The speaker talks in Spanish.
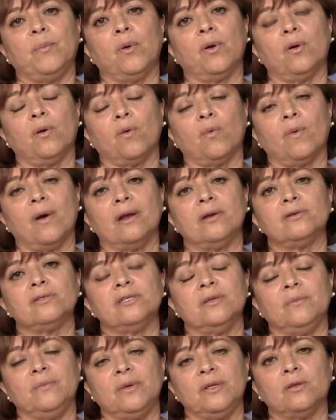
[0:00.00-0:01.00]
por lo cual
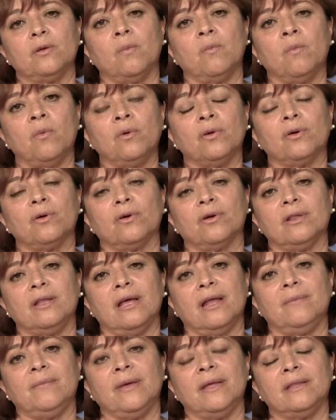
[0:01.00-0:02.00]
los invito muy
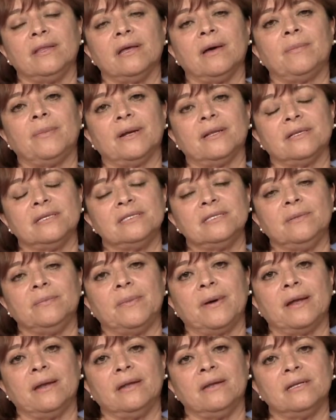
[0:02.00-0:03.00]
cordialmente a
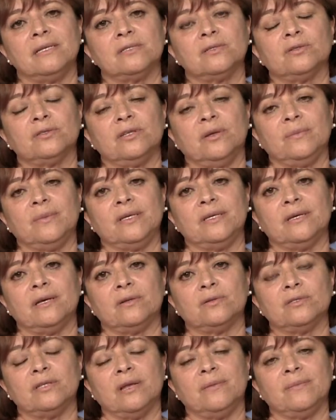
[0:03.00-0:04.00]
participar en estos
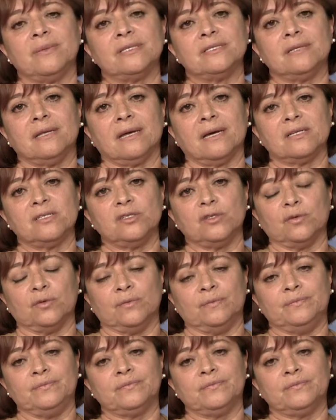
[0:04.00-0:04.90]
semilleros de investigación.